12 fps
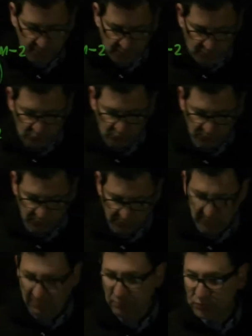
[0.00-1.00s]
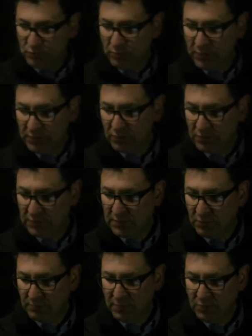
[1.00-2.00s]
donde por supuesto
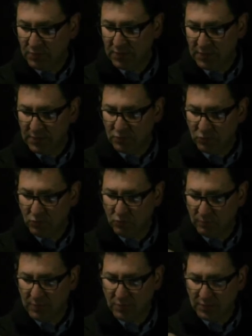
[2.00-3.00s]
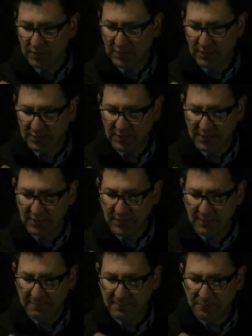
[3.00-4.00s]
0 menor que x1, menor que xn,
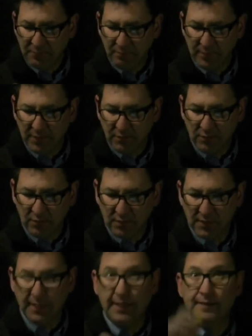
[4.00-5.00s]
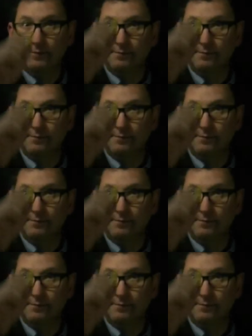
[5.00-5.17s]
menor que a.